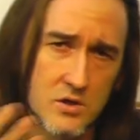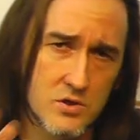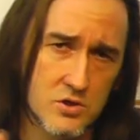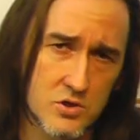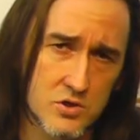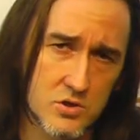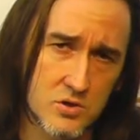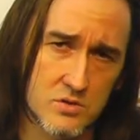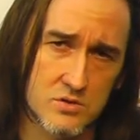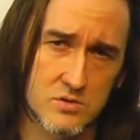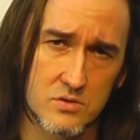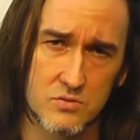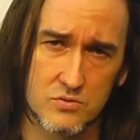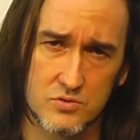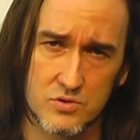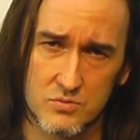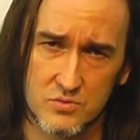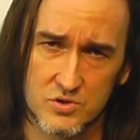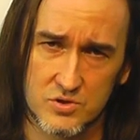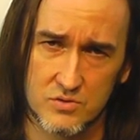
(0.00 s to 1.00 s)
niż to, co
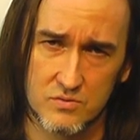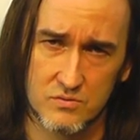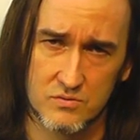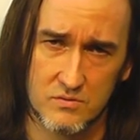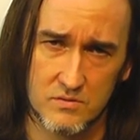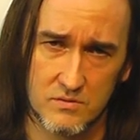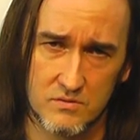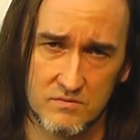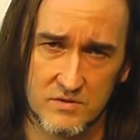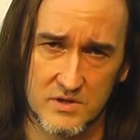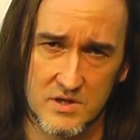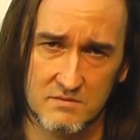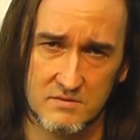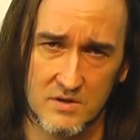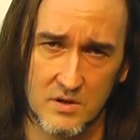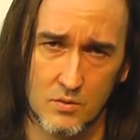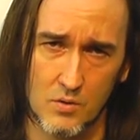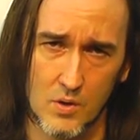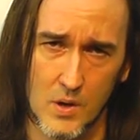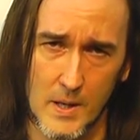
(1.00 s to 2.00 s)
ludziom się
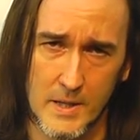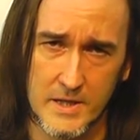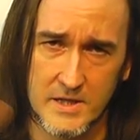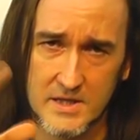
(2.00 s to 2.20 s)
wydawało.